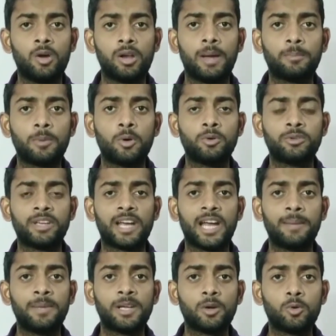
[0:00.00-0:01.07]
और आपको उस
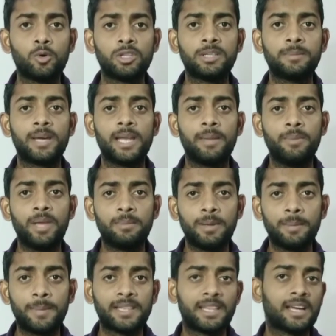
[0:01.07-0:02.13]
अकेडमी के कोच के बारे में ये
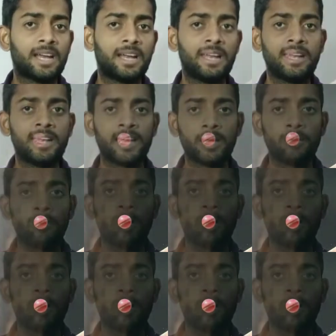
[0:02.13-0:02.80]
भी पता कर लेना कि